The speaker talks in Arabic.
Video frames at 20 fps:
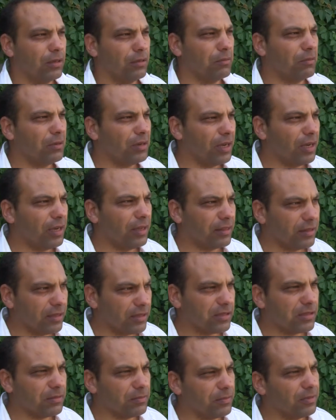والله
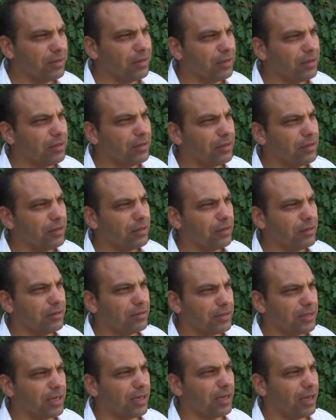تنجم
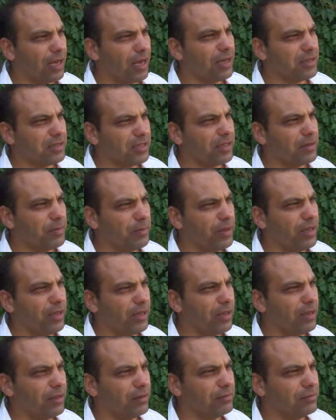تصلح حاجات
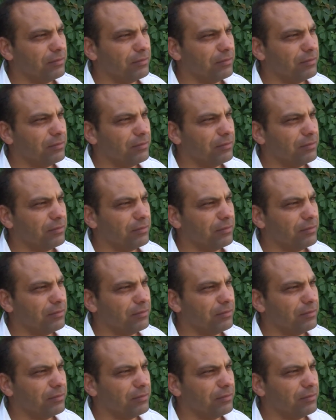باهيه